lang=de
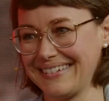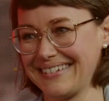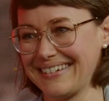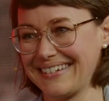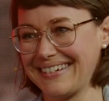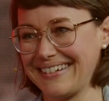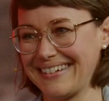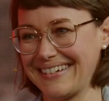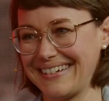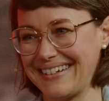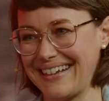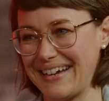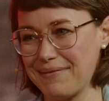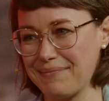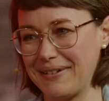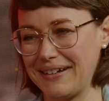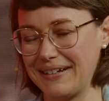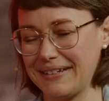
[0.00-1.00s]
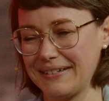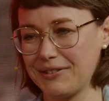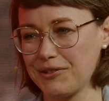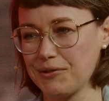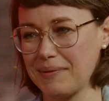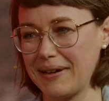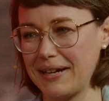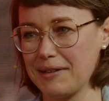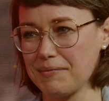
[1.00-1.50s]
Mhm. Ich habe mir zu
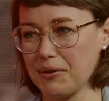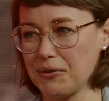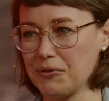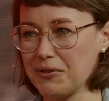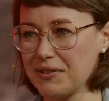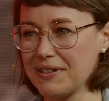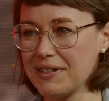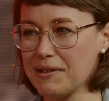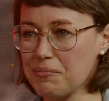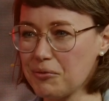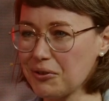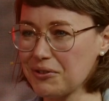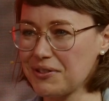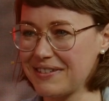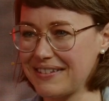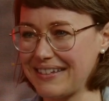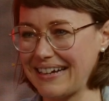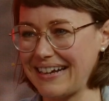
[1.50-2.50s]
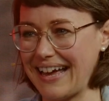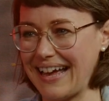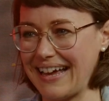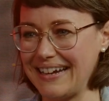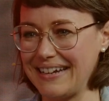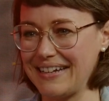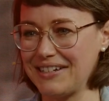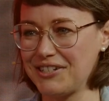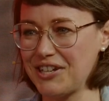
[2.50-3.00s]
meinem runden Geburtstag
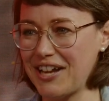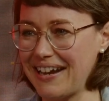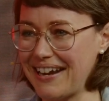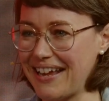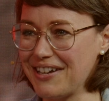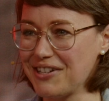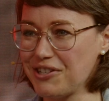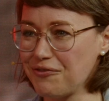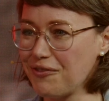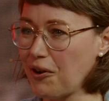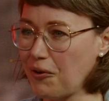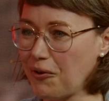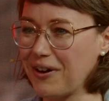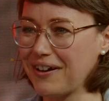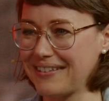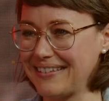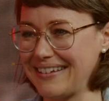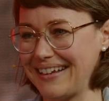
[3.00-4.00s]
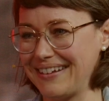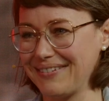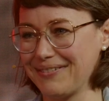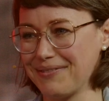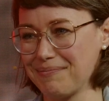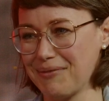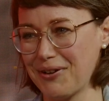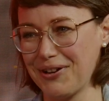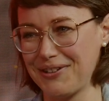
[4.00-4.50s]
eine Challenge verordnet
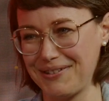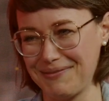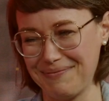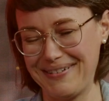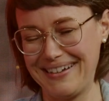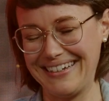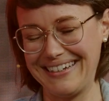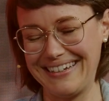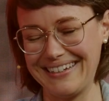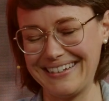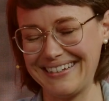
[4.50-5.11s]
und möchte mich